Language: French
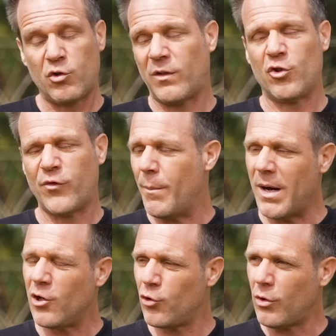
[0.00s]
je fais
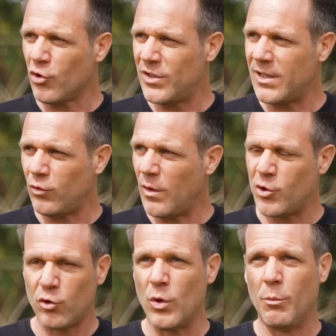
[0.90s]
pas rageux quand je dis ça, tu vois,
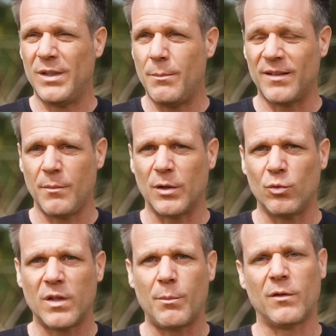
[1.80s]
mais je suis un peu dépassé par tout ça